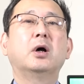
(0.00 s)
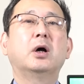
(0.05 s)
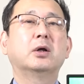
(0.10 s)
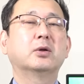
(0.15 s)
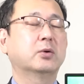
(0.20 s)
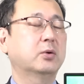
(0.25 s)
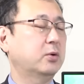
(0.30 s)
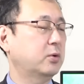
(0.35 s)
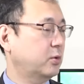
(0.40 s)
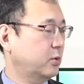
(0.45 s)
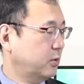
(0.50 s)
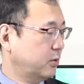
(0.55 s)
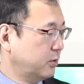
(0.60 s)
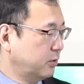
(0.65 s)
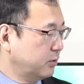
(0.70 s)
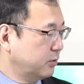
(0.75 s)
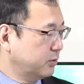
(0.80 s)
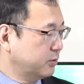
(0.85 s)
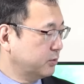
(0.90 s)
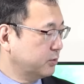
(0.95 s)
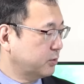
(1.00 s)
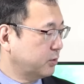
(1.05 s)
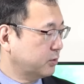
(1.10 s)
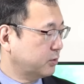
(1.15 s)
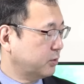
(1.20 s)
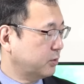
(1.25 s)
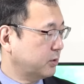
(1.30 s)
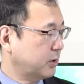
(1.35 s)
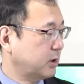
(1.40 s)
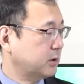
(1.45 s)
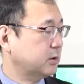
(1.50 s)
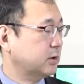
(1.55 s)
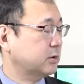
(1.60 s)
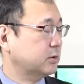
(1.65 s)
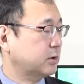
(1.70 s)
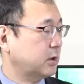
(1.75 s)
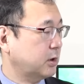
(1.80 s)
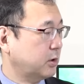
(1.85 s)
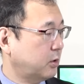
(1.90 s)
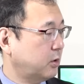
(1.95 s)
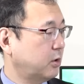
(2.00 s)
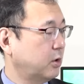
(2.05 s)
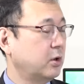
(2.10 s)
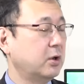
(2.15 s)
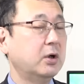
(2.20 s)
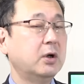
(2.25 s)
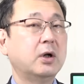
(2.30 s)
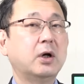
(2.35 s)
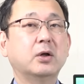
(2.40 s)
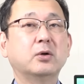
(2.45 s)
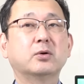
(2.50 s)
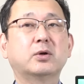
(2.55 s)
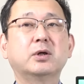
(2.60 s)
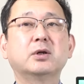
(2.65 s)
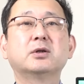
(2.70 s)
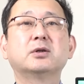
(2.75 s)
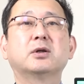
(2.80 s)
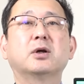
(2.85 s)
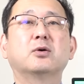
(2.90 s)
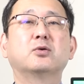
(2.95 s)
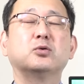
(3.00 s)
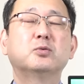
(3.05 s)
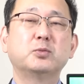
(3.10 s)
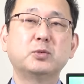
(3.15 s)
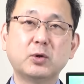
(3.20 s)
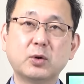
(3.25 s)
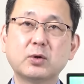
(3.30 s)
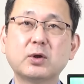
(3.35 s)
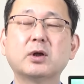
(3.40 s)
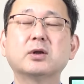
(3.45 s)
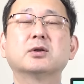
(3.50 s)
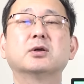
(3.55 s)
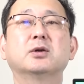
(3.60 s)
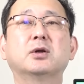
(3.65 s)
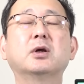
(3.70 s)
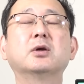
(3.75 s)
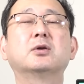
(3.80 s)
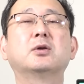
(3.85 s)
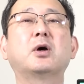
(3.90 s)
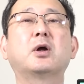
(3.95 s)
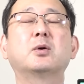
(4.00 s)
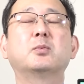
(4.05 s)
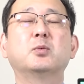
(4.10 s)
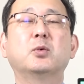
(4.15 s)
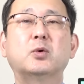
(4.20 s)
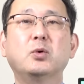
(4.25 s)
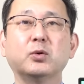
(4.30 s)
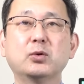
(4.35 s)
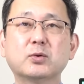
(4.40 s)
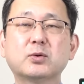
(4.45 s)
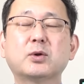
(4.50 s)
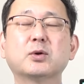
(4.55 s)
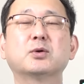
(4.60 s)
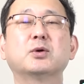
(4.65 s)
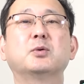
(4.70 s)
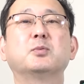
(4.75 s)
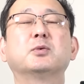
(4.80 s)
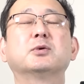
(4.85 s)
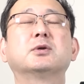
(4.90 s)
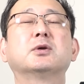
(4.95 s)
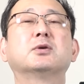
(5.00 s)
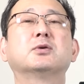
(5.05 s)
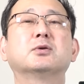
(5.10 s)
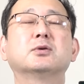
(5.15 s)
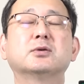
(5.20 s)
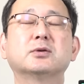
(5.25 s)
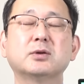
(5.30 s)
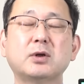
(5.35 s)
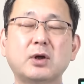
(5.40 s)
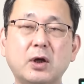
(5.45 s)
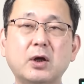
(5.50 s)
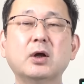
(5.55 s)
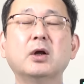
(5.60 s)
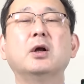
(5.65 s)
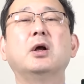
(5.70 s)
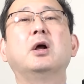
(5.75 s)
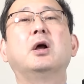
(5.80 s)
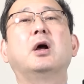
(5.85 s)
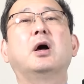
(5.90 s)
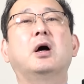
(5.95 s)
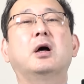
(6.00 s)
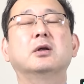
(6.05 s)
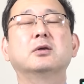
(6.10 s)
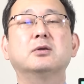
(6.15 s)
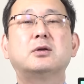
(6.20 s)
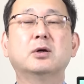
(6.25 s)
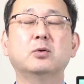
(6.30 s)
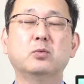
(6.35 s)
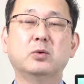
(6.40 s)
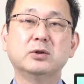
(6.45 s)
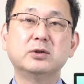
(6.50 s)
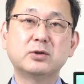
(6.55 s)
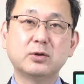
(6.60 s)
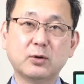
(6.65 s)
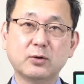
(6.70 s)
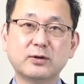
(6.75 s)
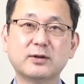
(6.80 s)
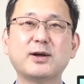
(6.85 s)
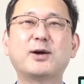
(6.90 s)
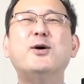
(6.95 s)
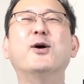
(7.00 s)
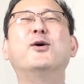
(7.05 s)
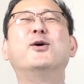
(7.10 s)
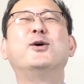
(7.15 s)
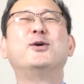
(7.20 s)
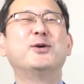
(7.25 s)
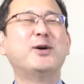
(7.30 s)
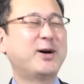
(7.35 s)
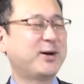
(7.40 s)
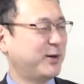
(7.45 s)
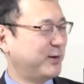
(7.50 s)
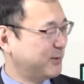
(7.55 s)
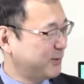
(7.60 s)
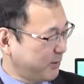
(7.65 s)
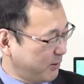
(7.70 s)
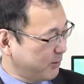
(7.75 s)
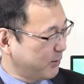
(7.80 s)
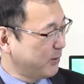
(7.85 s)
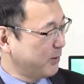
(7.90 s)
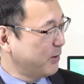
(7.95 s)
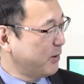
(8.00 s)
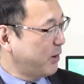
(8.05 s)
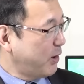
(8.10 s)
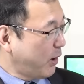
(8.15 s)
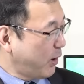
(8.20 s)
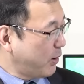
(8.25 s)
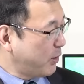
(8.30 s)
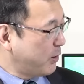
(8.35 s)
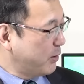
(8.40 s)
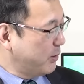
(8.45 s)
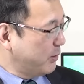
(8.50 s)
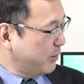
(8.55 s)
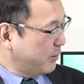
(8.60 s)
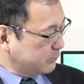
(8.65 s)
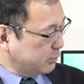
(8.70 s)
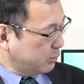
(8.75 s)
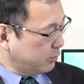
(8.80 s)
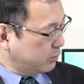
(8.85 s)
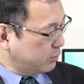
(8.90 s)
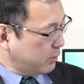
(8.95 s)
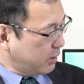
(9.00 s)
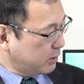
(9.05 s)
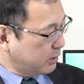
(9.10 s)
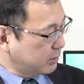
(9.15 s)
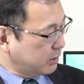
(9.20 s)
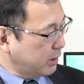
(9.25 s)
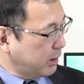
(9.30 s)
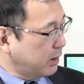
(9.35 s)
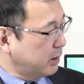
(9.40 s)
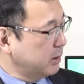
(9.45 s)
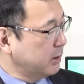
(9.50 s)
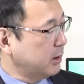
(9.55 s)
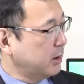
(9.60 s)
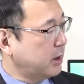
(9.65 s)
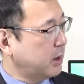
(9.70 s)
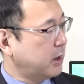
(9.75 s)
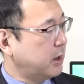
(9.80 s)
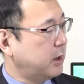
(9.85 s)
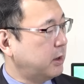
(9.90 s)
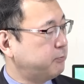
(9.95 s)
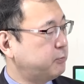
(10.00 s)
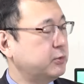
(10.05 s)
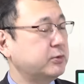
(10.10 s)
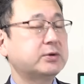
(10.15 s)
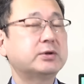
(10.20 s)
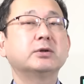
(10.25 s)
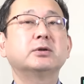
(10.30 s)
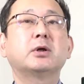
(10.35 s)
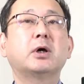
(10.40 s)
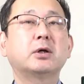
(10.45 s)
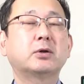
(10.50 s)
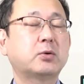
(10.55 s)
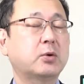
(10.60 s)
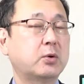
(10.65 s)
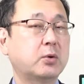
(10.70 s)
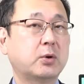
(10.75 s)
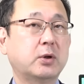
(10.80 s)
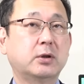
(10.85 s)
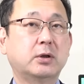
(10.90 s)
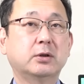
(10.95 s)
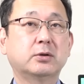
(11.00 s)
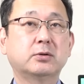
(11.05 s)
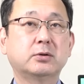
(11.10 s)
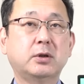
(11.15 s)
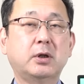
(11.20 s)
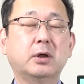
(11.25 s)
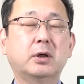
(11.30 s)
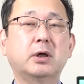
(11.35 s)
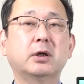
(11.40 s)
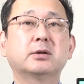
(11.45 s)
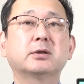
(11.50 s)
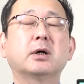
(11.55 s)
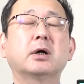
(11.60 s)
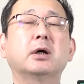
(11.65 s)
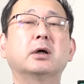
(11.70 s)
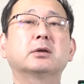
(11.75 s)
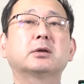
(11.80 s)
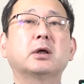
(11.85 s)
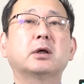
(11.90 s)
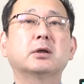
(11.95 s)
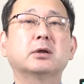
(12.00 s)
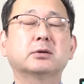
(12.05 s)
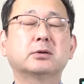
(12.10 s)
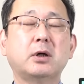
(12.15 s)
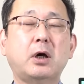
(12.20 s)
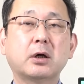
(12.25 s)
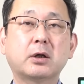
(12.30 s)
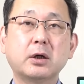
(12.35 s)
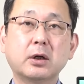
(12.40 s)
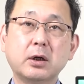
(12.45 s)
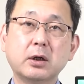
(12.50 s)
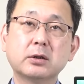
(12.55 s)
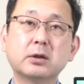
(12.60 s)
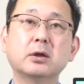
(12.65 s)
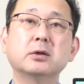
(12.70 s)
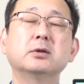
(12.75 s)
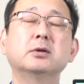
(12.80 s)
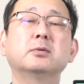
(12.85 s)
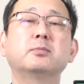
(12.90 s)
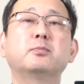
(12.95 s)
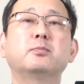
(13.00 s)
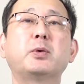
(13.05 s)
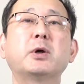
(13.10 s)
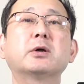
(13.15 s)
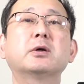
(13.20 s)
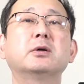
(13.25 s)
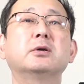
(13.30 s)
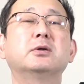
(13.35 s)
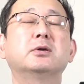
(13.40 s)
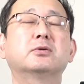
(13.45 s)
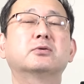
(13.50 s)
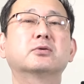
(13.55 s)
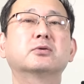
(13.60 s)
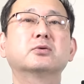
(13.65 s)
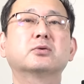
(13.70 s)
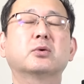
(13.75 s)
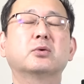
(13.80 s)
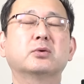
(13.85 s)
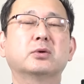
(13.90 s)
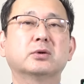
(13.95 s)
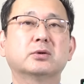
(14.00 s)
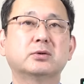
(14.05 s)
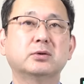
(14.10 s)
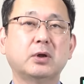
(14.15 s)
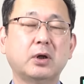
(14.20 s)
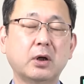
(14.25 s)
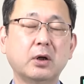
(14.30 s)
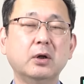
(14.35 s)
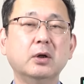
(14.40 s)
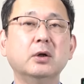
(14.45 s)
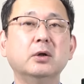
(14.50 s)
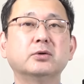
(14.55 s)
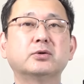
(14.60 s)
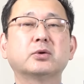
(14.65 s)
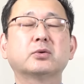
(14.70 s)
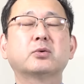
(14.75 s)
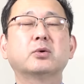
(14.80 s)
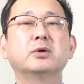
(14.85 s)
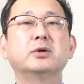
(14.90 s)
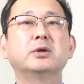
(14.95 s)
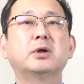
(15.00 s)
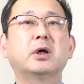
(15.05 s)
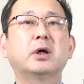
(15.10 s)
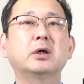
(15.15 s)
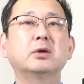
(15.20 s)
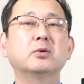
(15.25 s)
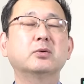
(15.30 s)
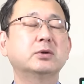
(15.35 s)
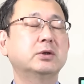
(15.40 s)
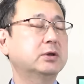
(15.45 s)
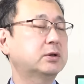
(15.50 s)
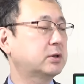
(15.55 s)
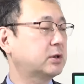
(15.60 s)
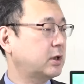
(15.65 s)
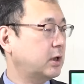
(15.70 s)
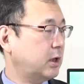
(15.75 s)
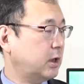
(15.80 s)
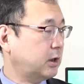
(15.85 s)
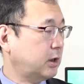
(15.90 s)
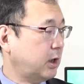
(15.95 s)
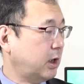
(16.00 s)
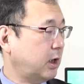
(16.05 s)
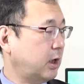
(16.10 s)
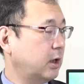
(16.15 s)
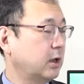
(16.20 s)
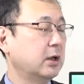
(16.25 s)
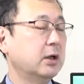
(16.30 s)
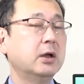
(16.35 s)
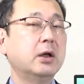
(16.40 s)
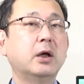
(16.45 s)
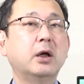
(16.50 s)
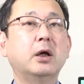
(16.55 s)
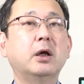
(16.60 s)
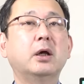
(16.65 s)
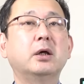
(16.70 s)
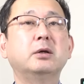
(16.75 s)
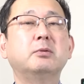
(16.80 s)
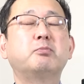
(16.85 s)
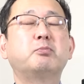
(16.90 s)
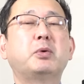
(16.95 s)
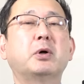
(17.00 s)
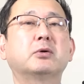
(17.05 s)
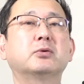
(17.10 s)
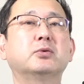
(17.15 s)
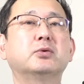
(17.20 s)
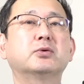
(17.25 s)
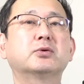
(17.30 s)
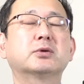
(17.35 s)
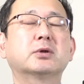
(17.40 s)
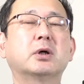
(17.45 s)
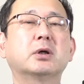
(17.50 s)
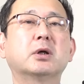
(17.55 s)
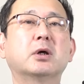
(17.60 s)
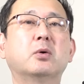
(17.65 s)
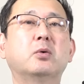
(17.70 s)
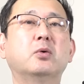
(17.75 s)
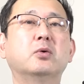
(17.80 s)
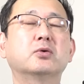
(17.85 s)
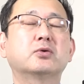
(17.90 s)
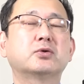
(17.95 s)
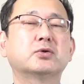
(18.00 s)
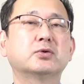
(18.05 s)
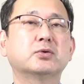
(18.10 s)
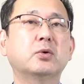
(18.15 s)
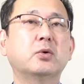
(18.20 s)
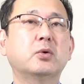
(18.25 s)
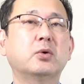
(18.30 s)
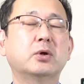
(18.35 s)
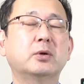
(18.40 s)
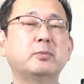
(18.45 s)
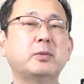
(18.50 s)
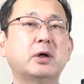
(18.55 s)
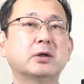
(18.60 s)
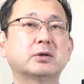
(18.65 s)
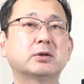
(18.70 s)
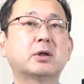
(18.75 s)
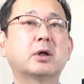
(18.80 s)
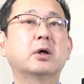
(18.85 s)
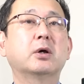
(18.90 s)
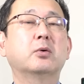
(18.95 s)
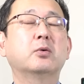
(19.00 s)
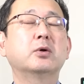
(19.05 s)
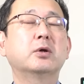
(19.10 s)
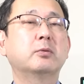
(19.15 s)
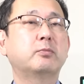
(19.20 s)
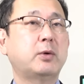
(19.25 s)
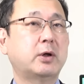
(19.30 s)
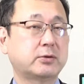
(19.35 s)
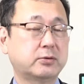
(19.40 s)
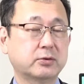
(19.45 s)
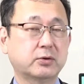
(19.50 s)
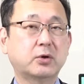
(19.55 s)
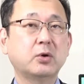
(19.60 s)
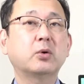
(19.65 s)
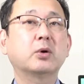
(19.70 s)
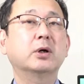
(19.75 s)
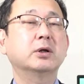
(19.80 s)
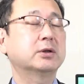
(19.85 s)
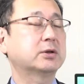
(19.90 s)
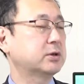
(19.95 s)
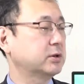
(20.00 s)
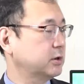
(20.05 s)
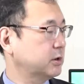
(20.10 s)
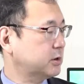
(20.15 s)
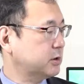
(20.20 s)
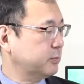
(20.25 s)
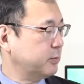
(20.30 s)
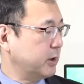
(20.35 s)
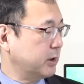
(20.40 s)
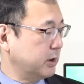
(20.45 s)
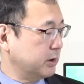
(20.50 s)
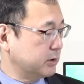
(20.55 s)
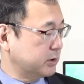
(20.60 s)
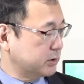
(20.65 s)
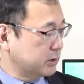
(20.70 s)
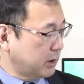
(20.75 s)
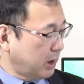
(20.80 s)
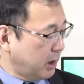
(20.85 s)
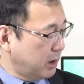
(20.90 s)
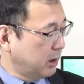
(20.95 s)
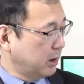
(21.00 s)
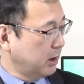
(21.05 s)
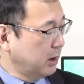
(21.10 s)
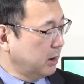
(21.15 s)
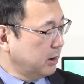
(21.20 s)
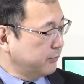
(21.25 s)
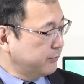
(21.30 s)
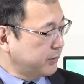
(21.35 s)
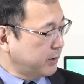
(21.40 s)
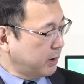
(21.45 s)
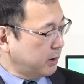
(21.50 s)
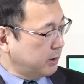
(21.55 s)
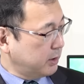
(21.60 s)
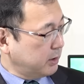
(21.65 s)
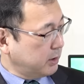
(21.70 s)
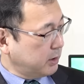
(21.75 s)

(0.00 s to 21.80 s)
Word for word: あのいうことなんですけどあの岸田文雄なんてね誰も言ってくれませんですね。アンテンウェンションってこういうわけですね。はい。そういうわけで、えー、プーチン大統領がですね、今朝方ですね、明け方に北京に着くというですね、ちょっと異例の日程で、えー、泊二日で訪中を今しております。今日が一日目でした。で、